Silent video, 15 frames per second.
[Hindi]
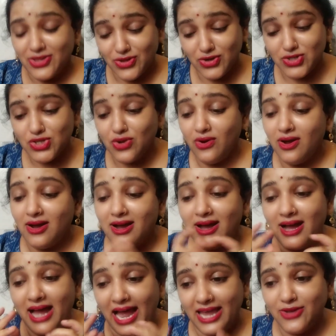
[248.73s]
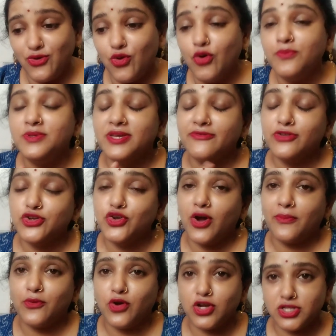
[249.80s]
दोस्तों आई होप ये वीडियो
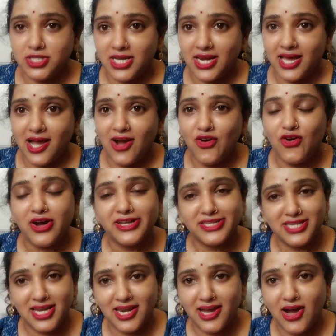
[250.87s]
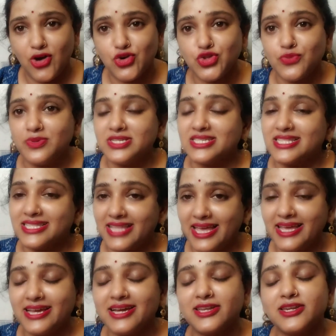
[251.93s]
आपको अच्छा लगा हो अच्छा लगा हो तो प्लीज़
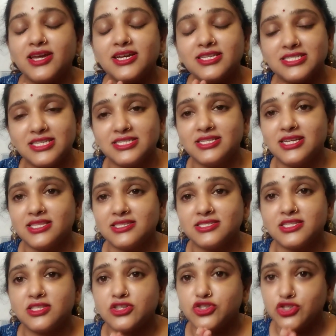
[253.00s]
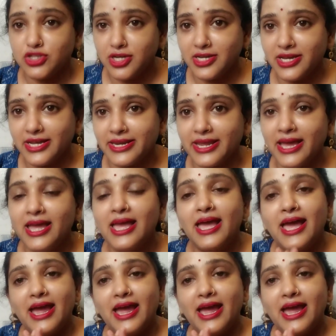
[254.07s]
लाइक करना इसे ज़्यादा से ज़्यादा शेयर करना